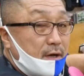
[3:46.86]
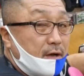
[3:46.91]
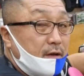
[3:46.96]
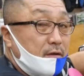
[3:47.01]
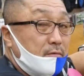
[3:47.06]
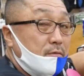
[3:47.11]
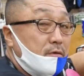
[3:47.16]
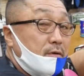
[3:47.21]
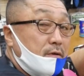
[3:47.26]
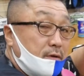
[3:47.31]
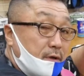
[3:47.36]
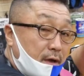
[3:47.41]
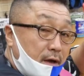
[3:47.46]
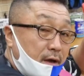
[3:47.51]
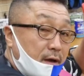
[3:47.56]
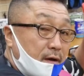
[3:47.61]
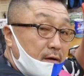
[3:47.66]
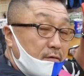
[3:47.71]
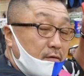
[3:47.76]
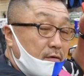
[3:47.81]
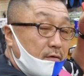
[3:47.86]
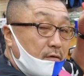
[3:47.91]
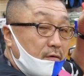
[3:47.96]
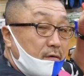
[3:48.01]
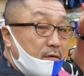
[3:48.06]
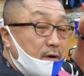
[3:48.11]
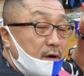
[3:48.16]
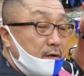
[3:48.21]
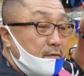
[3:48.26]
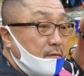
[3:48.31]
上げのもので
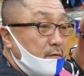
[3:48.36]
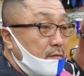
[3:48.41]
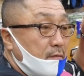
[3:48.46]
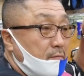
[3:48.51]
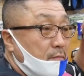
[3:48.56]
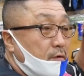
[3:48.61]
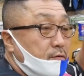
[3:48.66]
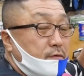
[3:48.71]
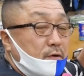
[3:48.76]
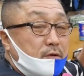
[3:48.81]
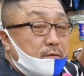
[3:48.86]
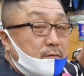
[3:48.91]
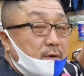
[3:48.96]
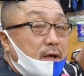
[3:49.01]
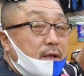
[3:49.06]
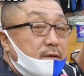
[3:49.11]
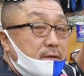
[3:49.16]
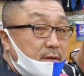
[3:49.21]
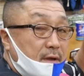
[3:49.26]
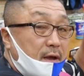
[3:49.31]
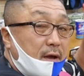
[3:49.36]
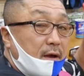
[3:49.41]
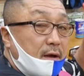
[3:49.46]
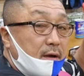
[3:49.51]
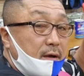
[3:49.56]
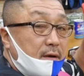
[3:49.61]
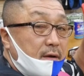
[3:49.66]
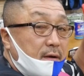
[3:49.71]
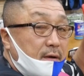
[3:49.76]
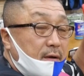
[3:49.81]
をあの持っといてもらって
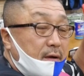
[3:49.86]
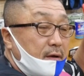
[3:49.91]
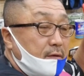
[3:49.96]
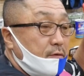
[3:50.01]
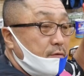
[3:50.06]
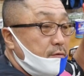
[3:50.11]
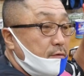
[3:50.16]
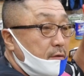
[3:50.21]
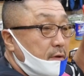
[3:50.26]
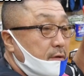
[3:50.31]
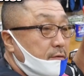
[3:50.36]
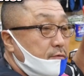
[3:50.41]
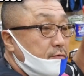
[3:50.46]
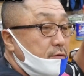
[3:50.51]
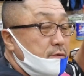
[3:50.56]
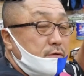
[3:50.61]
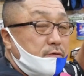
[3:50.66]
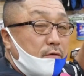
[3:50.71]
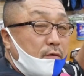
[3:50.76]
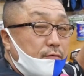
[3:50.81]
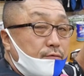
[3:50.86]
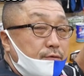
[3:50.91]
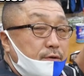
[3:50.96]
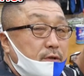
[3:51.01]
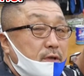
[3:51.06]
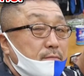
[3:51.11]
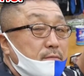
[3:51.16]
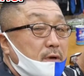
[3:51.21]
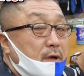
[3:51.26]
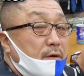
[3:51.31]
あのそれで少しこう
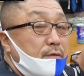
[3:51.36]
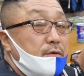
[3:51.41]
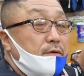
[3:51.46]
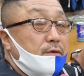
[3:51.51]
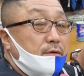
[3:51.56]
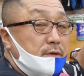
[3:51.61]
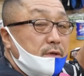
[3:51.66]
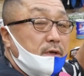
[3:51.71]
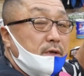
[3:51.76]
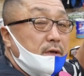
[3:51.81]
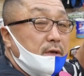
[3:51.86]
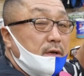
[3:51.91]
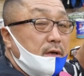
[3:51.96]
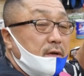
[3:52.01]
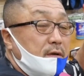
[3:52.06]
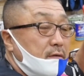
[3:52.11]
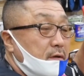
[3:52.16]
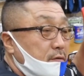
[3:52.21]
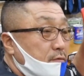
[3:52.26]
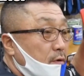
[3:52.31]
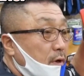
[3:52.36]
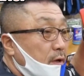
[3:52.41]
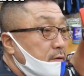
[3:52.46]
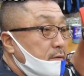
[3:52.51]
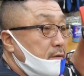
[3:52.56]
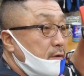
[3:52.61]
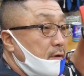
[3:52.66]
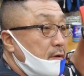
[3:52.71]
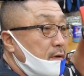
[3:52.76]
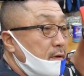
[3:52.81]
拭いてもらうようにでそうやっ
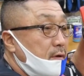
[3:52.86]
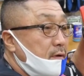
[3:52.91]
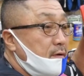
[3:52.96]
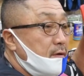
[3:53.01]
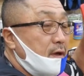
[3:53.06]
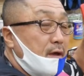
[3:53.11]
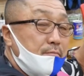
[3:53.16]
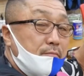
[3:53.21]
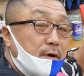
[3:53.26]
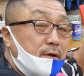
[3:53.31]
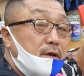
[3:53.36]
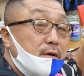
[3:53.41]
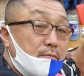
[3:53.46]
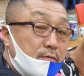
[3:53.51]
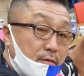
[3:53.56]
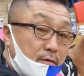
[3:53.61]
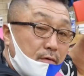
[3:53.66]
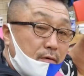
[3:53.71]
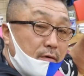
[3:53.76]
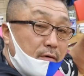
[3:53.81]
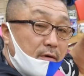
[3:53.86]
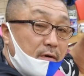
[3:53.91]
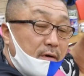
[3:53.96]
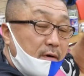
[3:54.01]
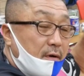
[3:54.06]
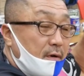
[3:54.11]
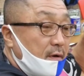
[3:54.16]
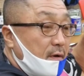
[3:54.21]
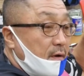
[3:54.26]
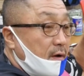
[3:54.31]
て現場でも
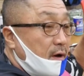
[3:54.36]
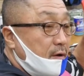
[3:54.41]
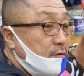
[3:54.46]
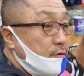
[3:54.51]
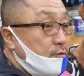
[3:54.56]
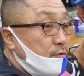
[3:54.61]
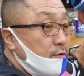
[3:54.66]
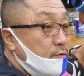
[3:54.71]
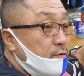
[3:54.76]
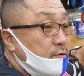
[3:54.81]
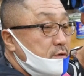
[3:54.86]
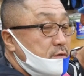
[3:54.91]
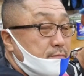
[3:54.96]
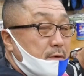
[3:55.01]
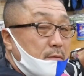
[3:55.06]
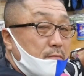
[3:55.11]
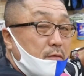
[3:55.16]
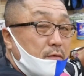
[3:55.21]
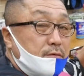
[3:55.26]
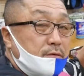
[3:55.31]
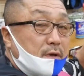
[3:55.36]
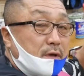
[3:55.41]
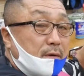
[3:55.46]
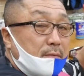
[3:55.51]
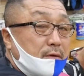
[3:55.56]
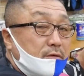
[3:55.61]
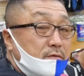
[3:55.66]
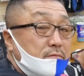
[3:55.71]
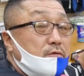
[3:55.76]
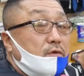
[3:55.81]
あのこういうのを1枚持っていけ
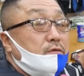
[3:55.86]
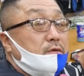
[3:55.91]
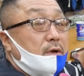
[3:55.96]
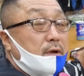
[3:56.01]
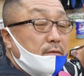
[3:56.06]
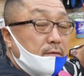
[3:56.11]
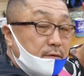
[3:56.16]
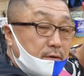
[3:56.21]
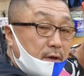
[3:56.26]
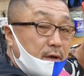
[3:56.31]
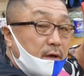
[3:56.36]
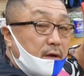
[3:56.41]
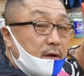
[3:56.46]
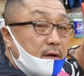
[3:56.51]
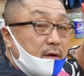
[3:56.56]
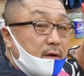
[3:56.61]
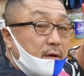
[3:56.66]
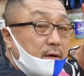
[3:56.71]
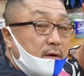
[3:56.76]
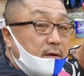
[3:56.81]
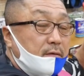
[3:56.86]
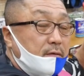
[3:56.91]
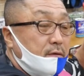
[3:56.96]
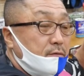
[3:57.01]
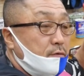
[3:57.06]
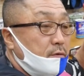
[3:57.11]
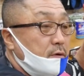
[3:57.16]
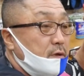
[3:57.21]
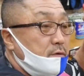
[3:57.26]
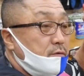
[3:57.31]
ば済むことなのでで
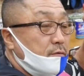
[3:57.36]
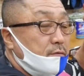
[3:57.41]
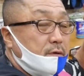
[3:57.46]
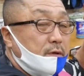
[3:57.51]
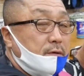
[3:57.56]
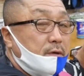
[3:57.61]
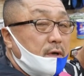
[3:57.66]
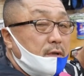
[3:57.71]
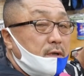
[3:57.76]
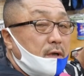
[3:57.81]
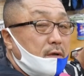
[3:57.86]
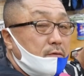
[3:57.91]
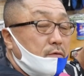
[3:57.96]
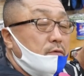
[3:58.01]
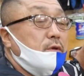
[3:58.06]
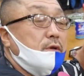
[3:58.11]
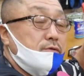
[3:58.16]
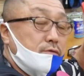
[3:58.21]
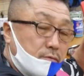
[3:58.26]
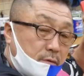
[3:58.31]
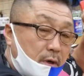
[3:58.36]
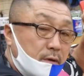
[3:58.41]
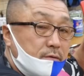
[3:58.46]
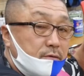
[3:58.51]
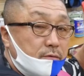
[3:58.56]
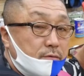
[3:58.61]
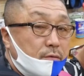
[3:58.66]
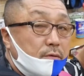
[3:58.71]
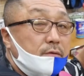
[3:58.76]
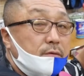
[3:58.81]
それで調整されたらどうでしょうかっ
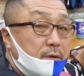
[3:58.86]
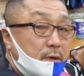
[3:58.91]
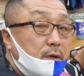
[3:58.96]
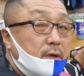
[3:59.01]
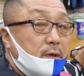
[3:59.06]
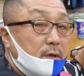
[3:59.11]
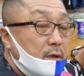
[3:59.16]
ていうとこですね